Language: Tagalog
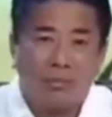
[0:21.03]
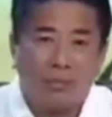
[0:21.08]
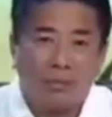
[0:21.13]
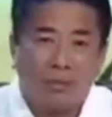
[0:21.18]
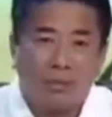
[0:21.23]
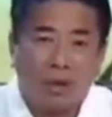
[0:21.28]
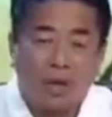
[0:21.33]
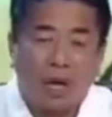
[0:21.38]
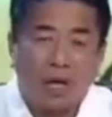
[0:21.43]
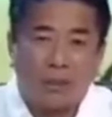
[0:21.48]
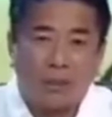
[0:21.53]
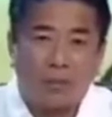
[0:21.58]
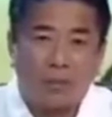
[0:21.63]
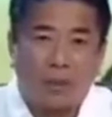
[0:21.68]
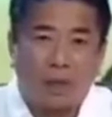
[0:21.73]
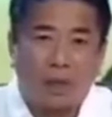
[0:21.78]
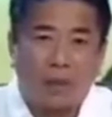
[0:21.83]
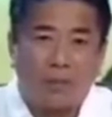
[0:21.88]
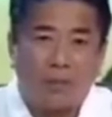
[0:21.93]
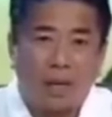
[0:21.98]
ng ating
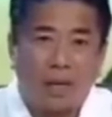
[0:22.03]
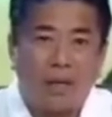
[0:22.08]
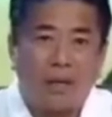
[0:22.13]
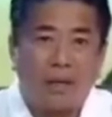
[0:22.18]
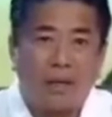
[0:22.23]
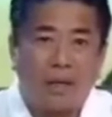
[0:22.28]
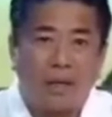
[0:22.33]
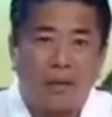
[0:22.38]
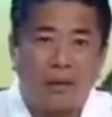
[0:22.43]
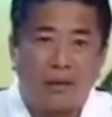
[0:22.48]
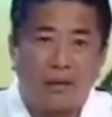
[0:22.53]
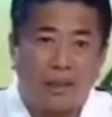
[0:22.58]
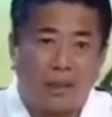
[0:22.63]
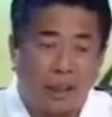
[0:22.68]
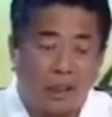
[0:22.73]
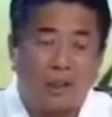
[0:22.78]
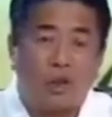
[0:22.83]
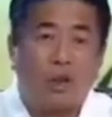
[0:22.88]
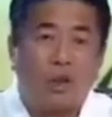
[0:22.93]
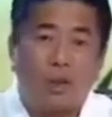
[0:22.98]
mga mahal na
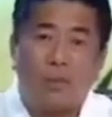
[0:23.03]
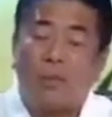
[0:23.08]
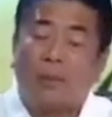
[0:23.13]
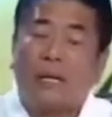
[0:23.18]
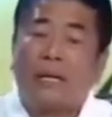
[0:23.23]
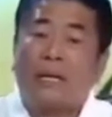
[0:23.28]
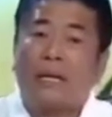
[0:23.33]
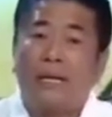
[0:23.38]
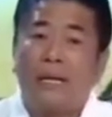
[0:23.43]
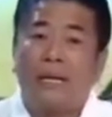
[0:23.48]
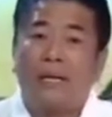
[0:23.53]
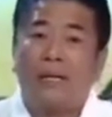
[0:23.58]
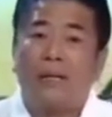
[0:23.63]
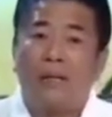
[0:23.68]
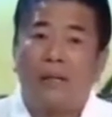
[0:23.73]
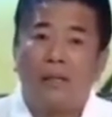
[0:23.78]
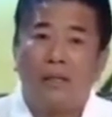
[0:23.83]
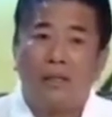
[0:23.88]
senador na magagaling.